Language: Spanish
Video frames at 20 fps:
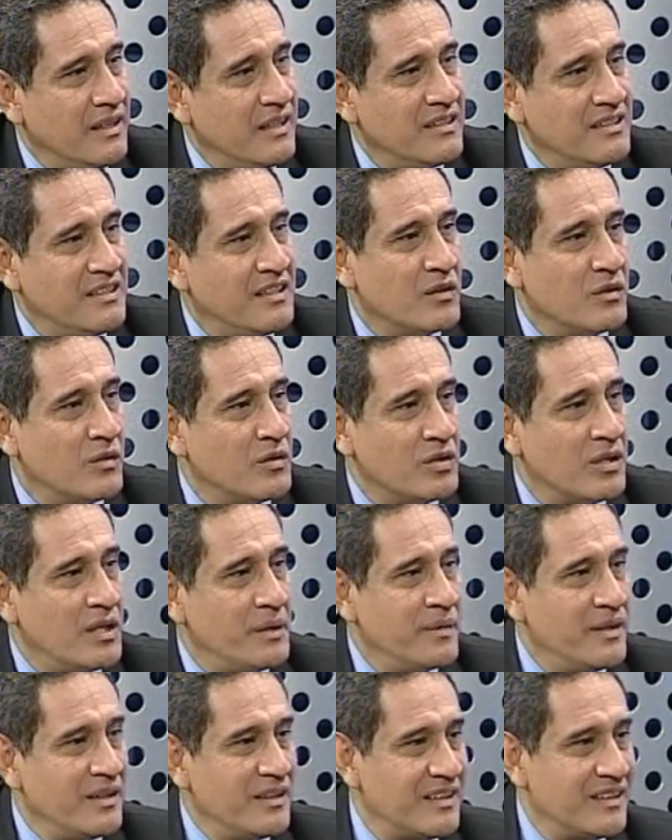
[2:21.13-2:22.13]
Es decir, no
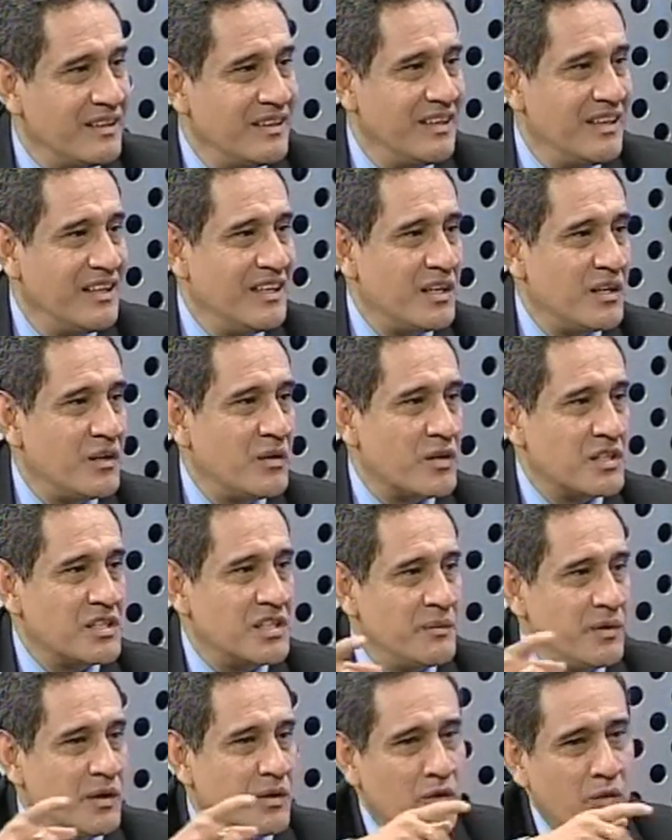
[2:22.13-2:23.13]
solamente lo
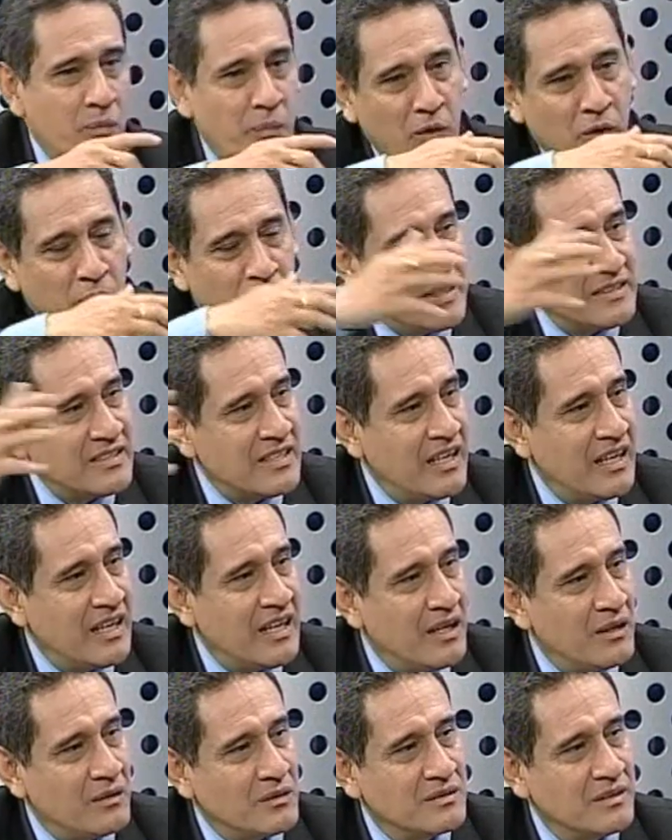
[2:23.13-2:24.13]
recibieron los pueblos más
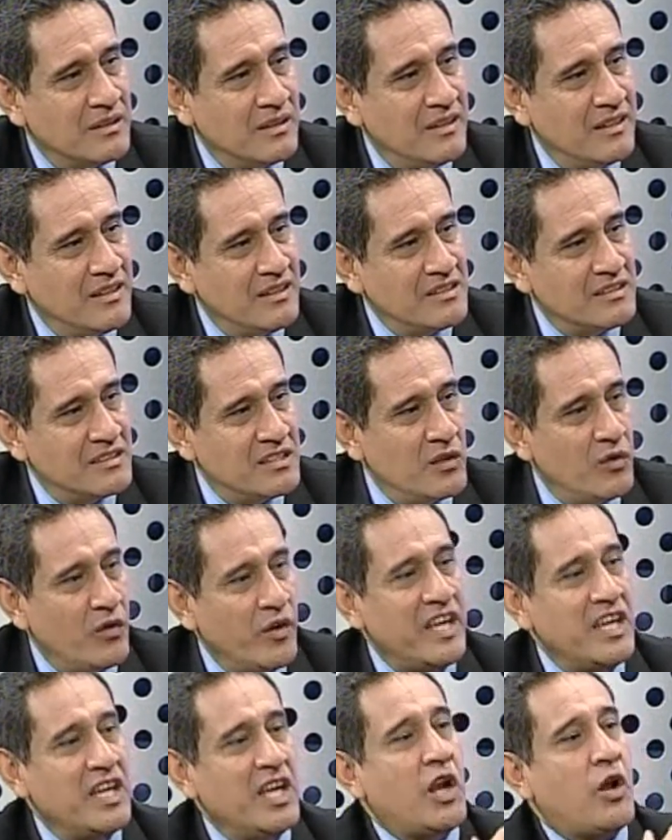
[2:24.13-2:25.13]
alejados,
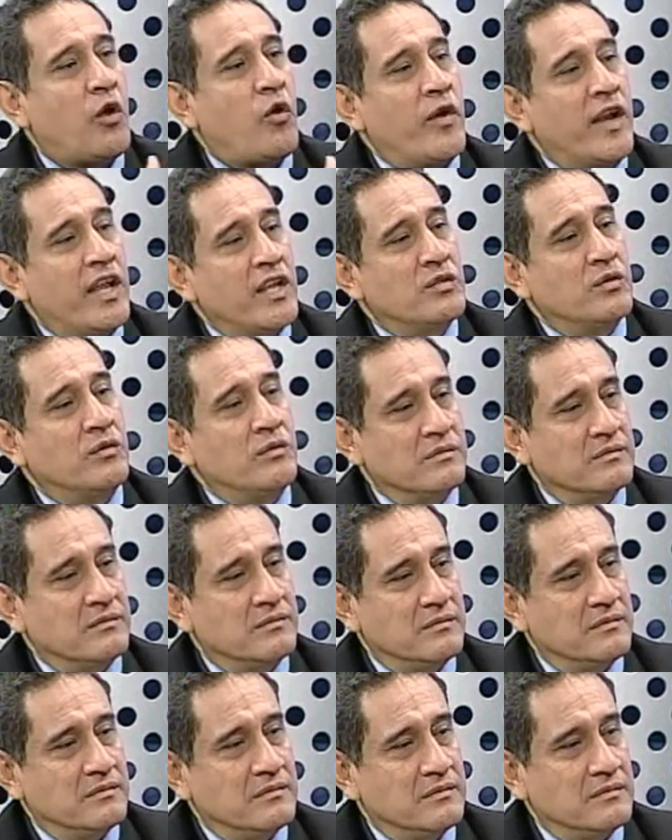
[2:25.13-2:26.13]
sino en el
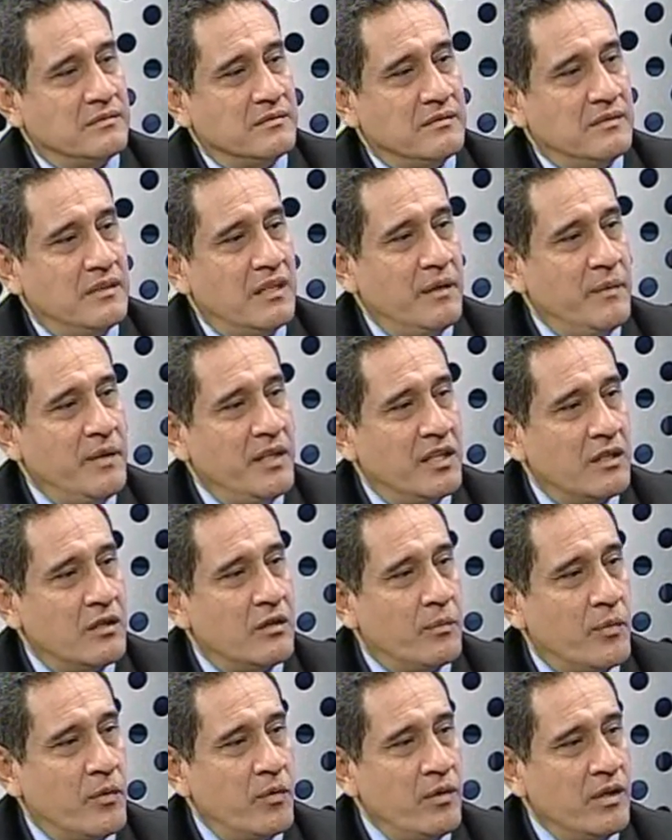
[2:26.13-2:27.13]
corazón del
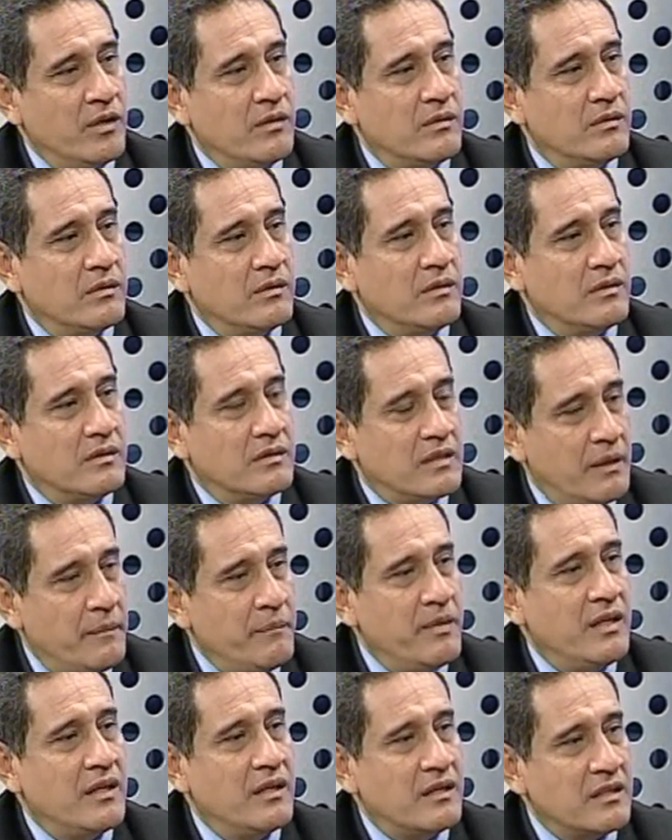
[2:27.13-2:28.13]
Ministerio Público
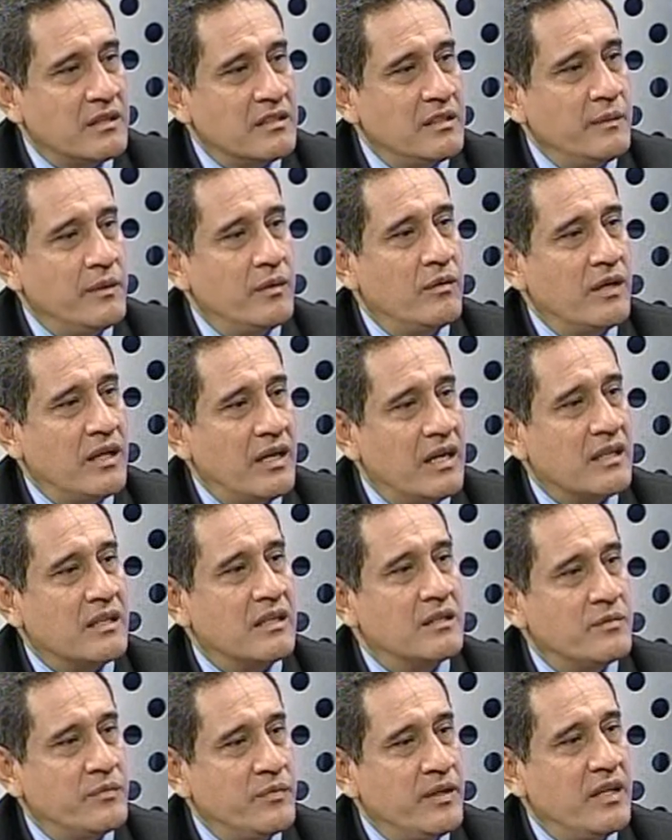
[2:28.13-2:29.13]
también recibieron
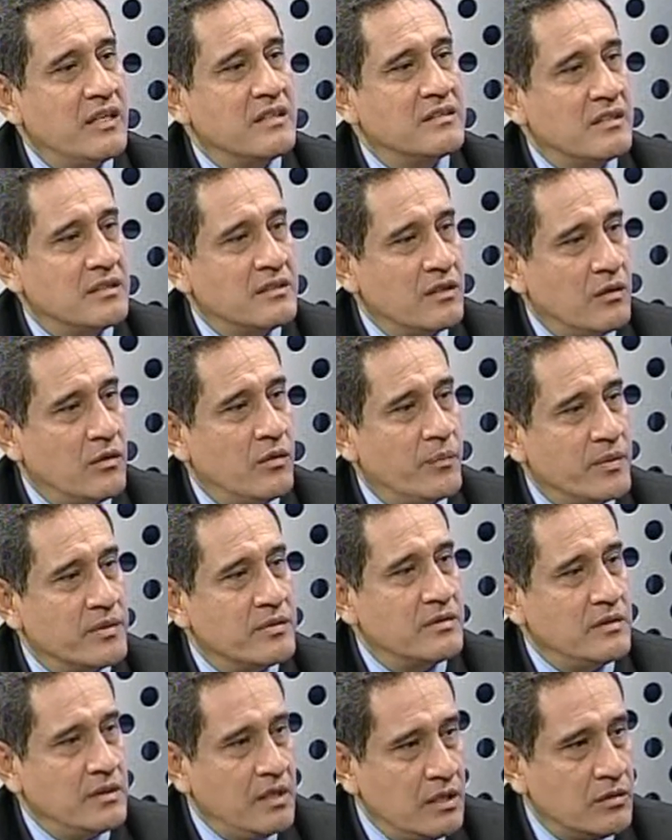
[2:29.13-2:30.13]
cartas fianzas de
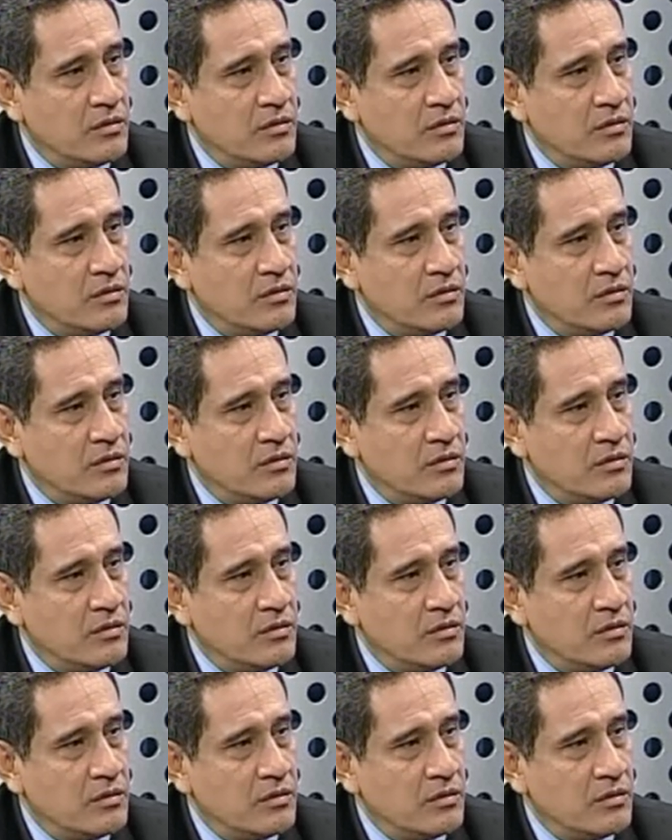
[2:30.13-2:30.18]
COPES.